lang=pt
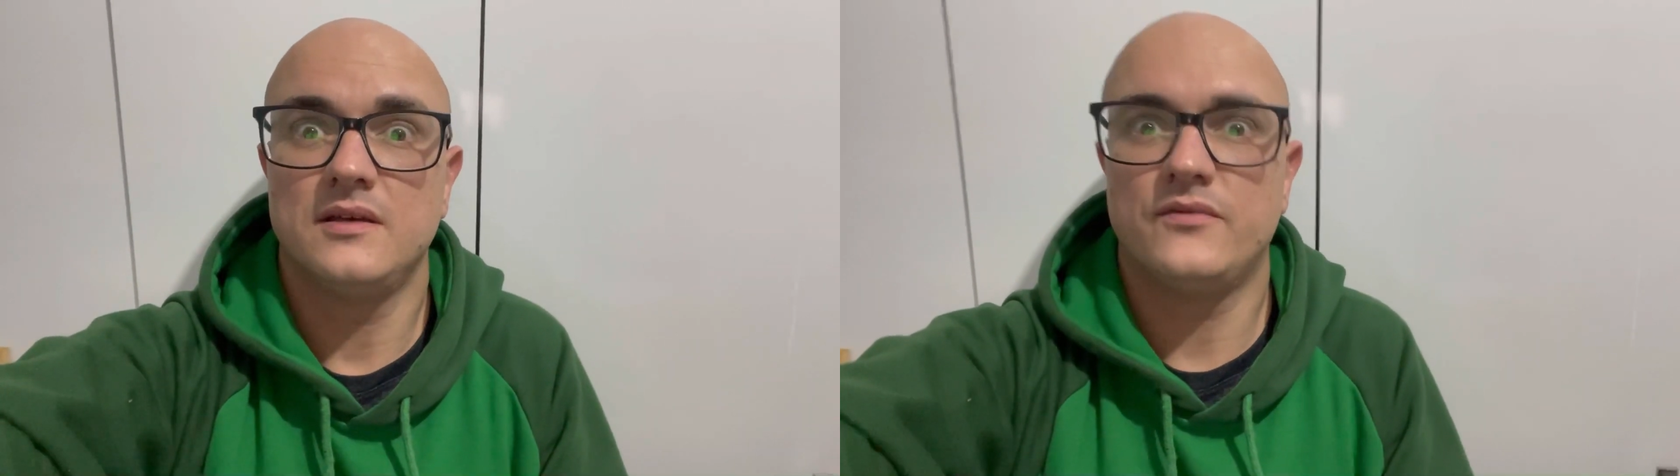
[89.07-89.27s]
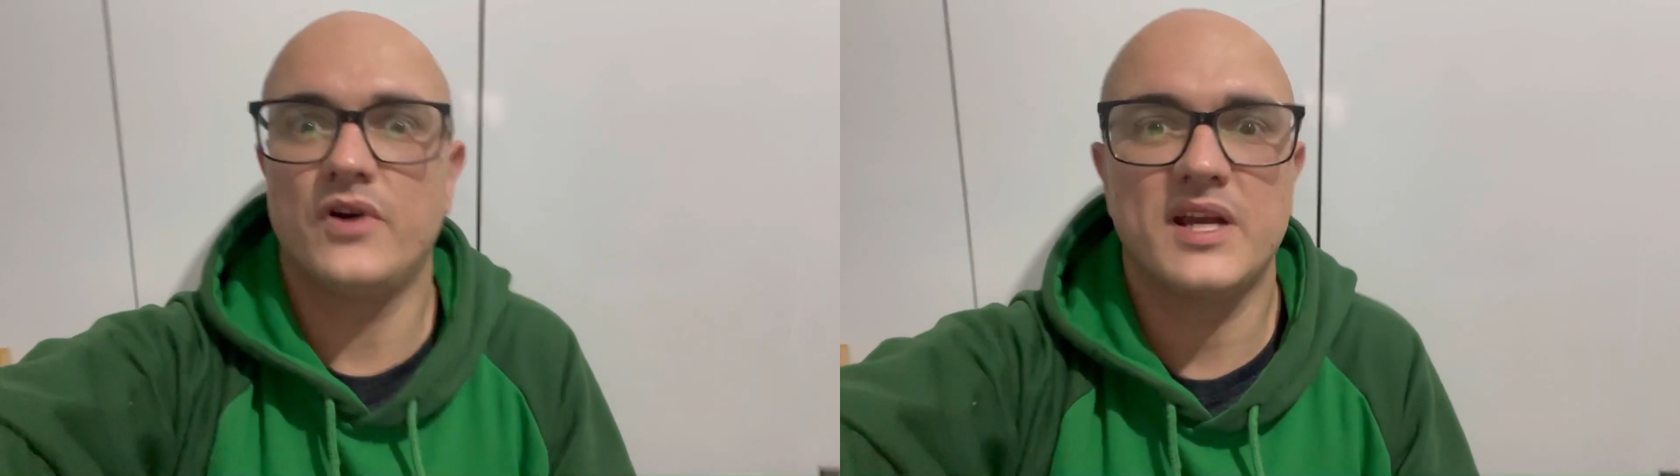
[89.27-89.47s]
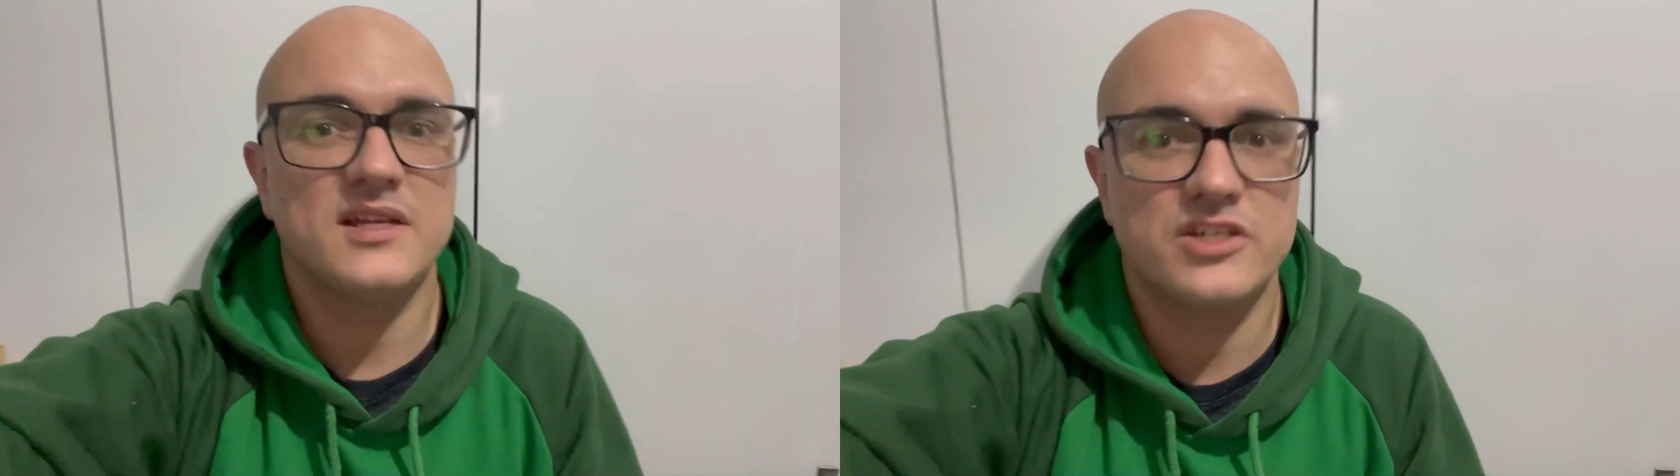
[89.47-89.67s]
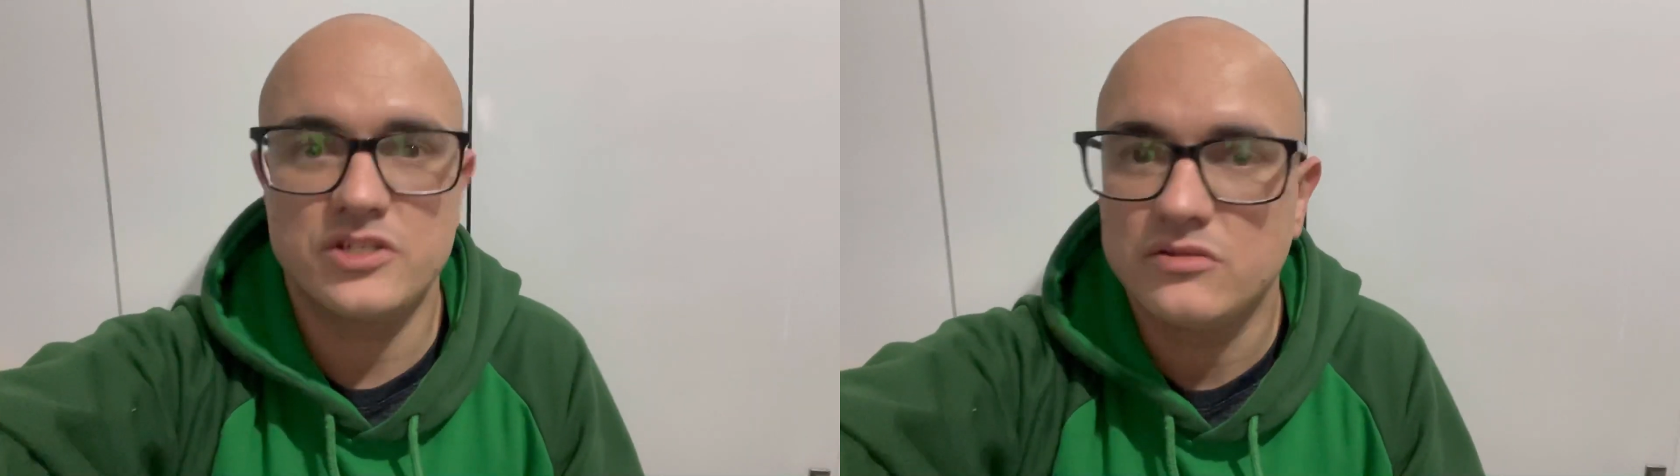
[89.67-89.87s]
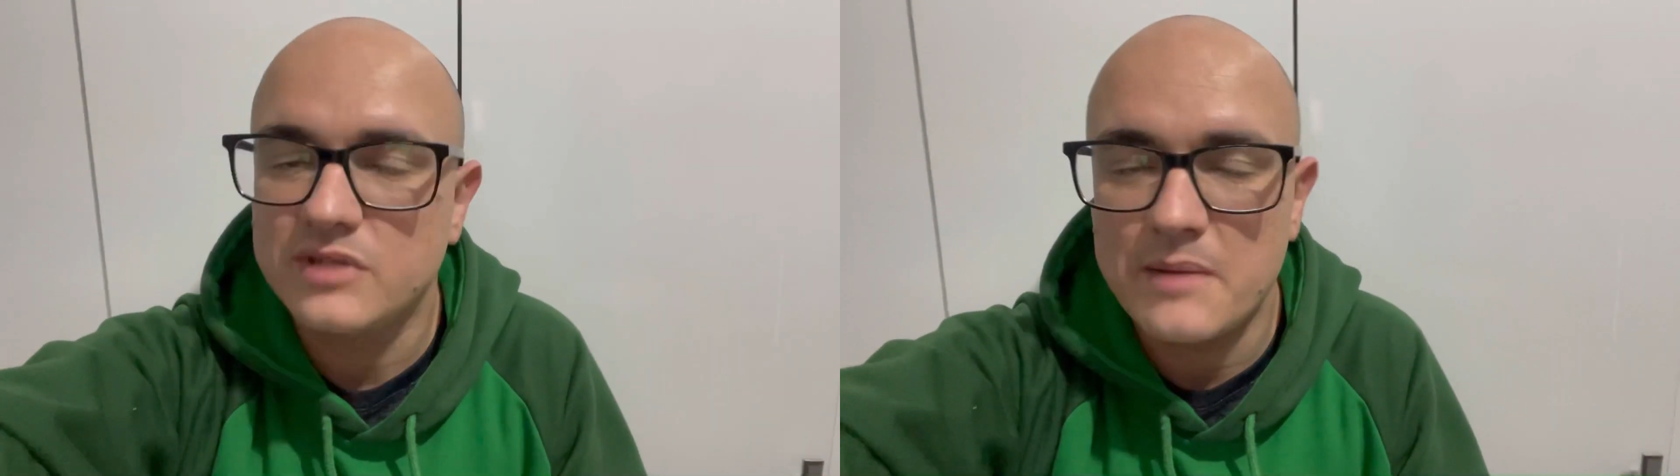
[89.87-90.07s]
Fora que a gente
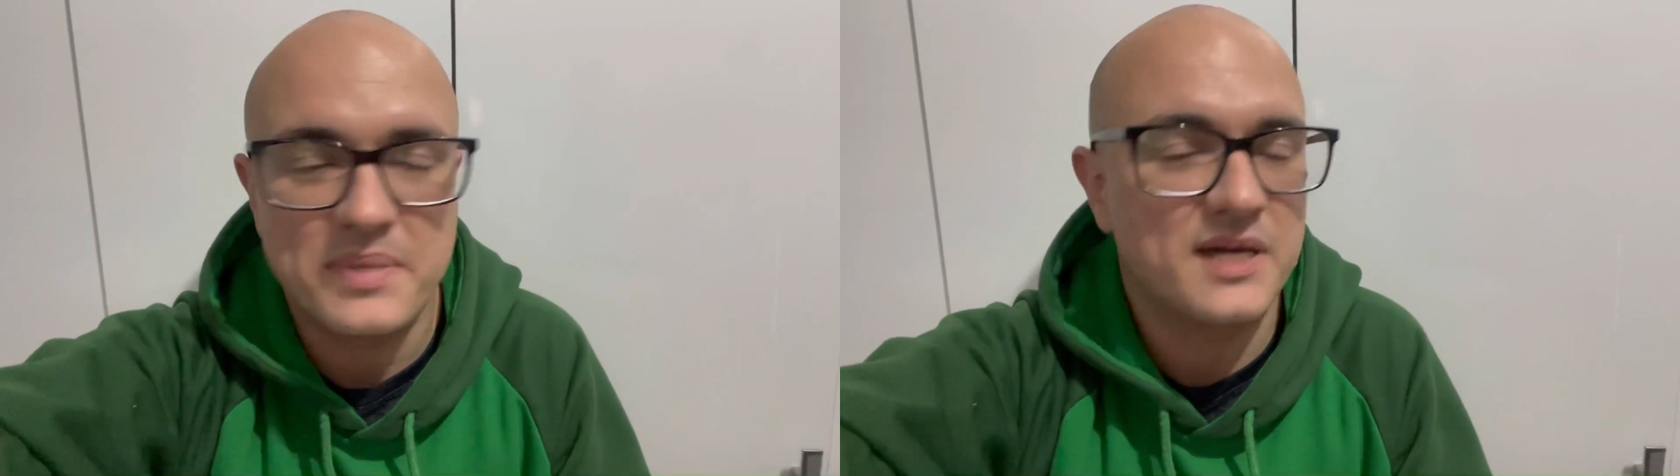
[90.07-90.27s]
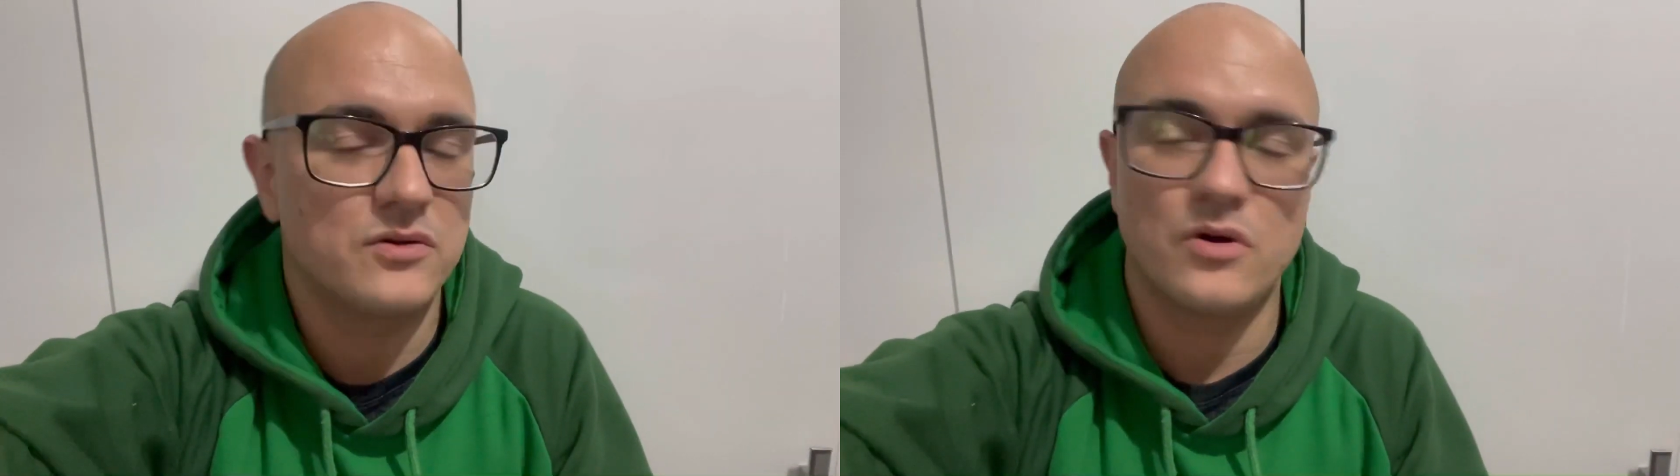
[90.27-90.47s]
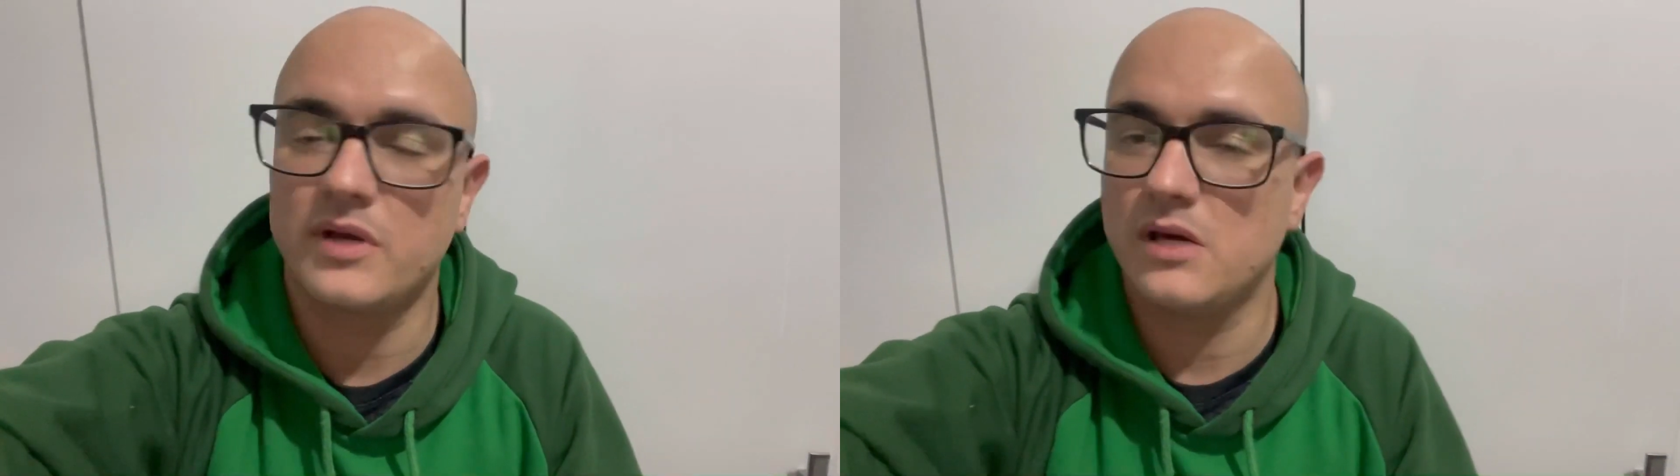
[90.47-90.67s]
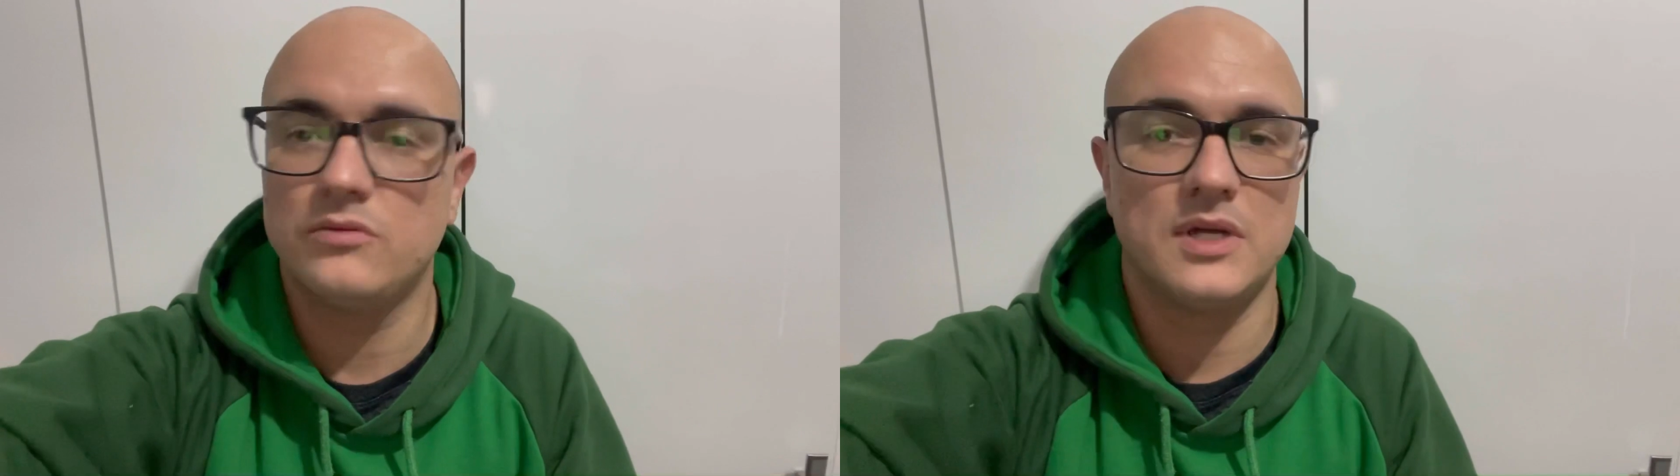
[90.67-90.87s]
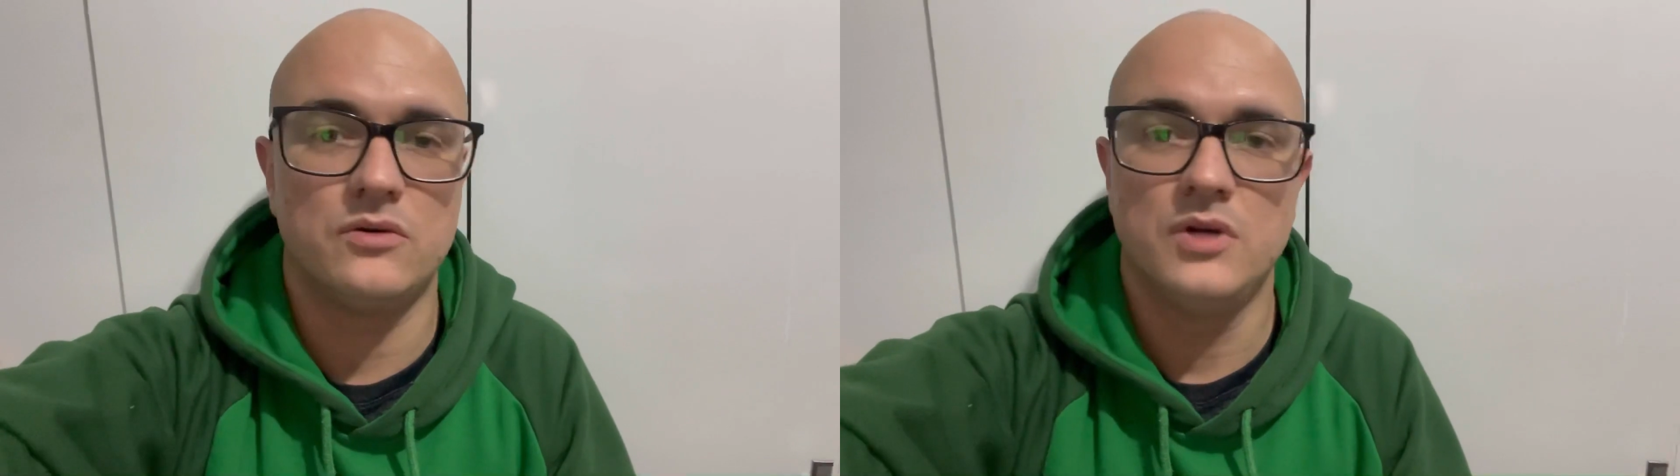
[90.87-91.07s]
não tá pegando qualquer um,
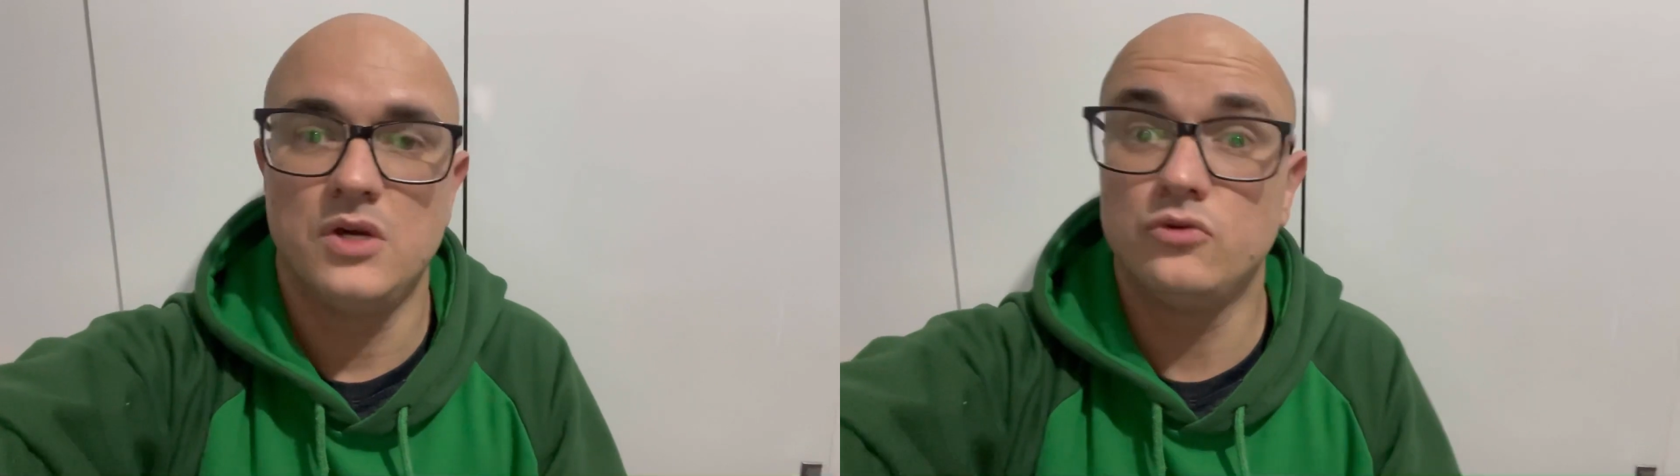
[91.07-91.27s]
não.